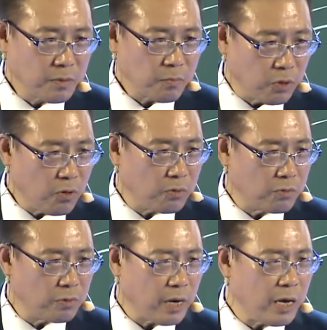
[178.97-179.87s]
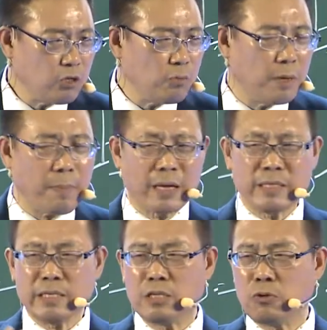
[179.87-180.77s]
不用，艾多美把
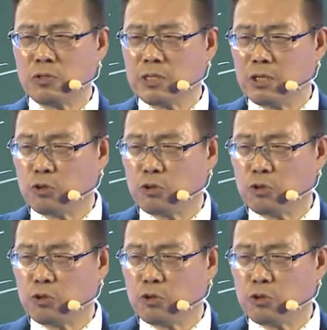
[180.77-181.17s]
这些东西呢